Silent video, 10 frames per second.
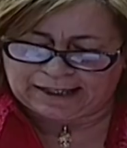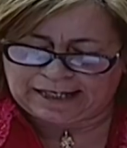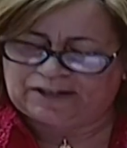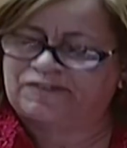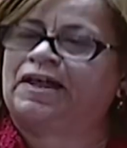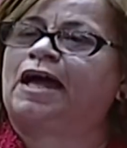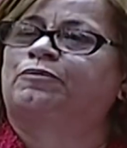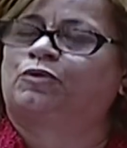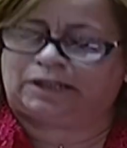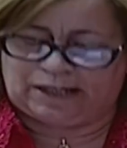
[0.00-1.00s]
على
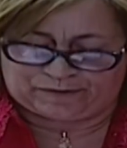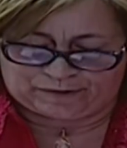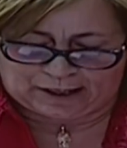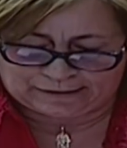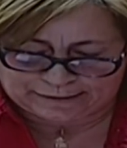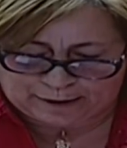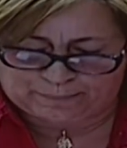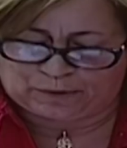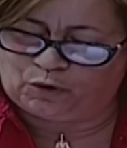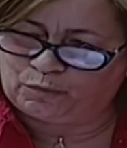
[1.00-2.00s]
حساب كلية
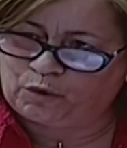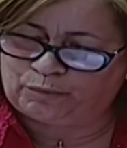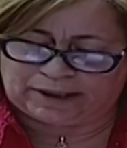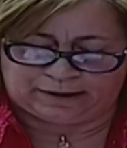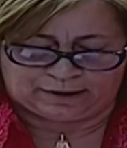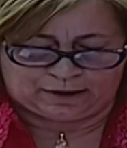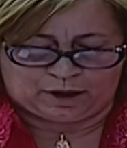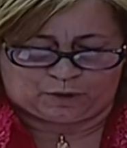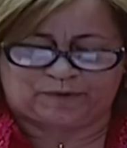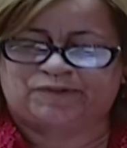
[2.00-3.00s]
الطب العمومي
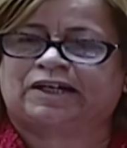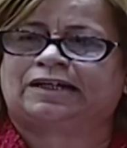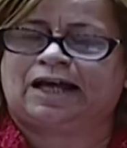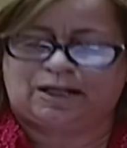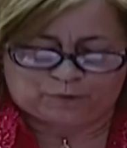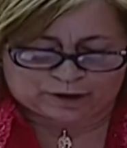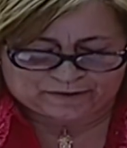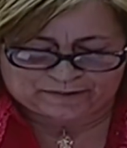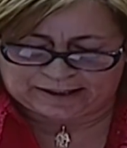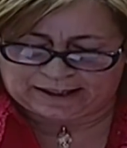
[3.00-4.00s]
واستغلال
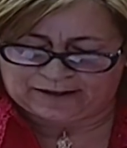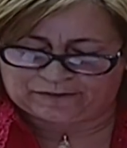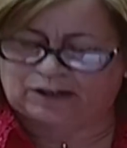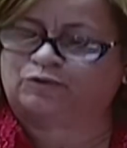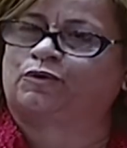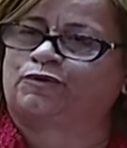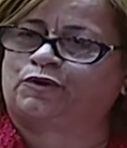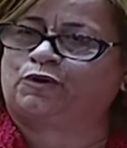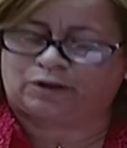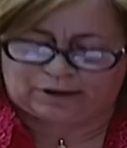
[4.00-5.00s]
مقتضيات
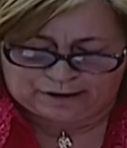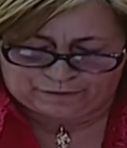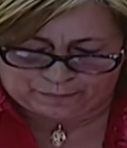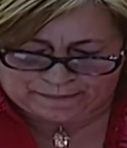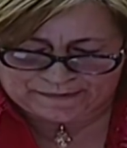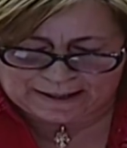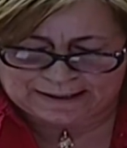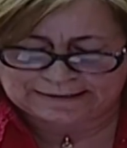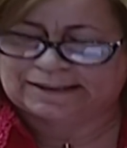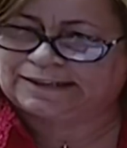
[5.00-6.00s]
الدستور في
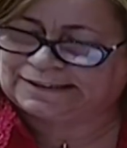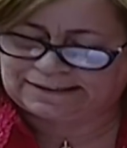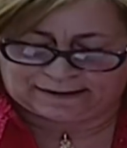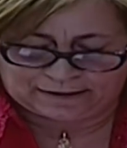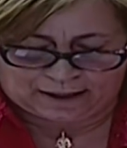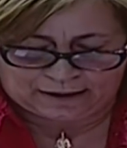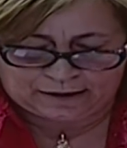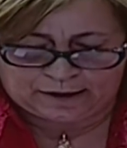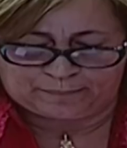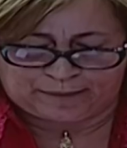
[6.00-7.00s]
مسألة الريزيدانا
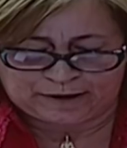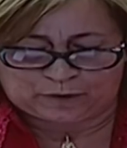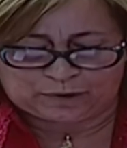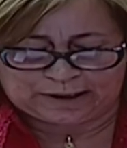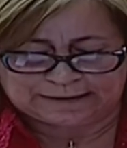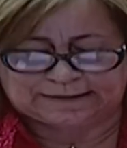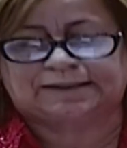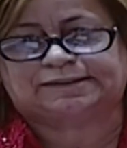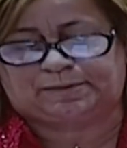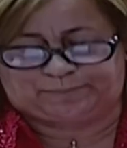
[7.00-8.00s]
بين كلية
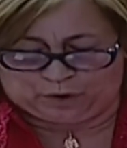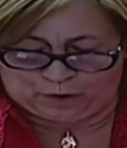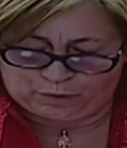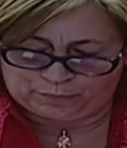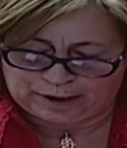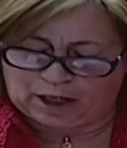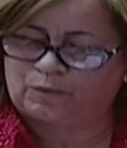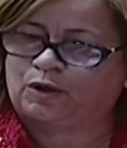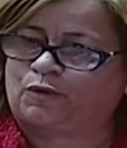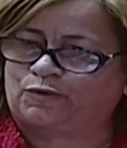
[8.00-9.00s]
الطب العمومية
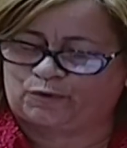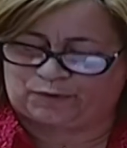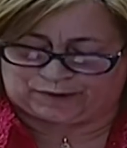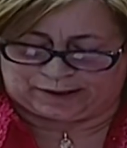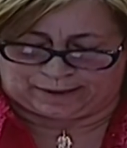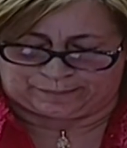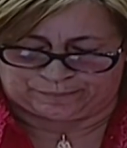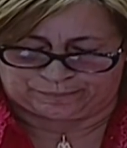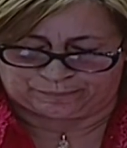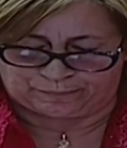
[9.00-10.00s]
والخصوصية
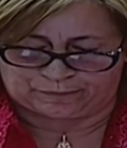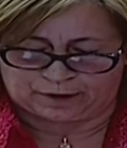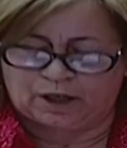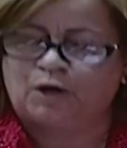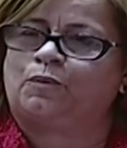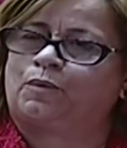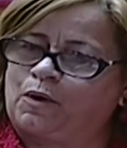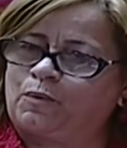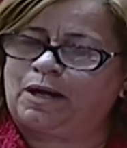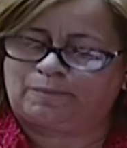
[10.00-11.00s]

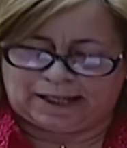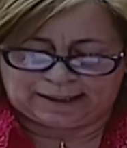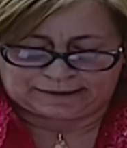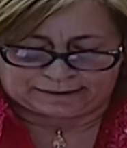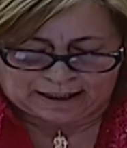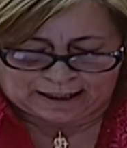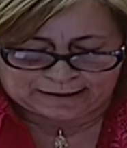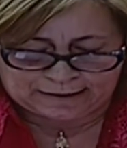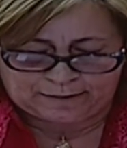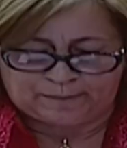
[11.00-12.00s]
وهو ما
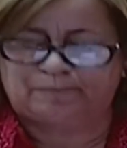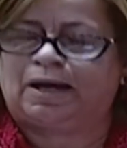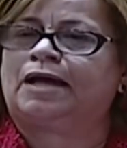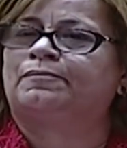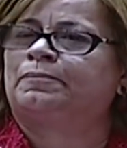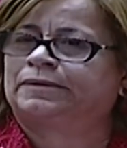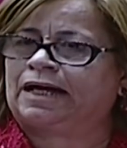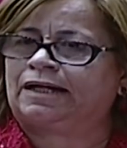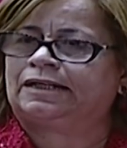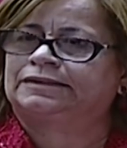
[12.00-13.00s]
يتناقض مع
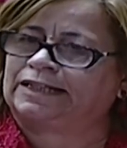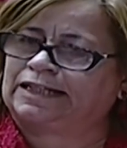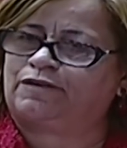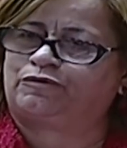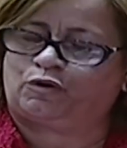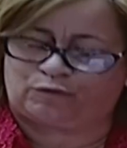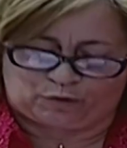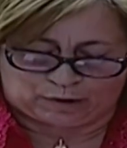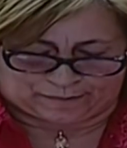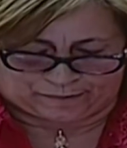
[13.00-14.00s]
مبدأ تكافؤ
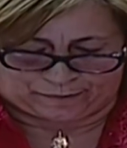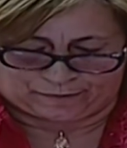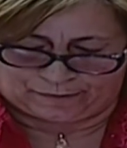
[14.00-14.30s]
الفرص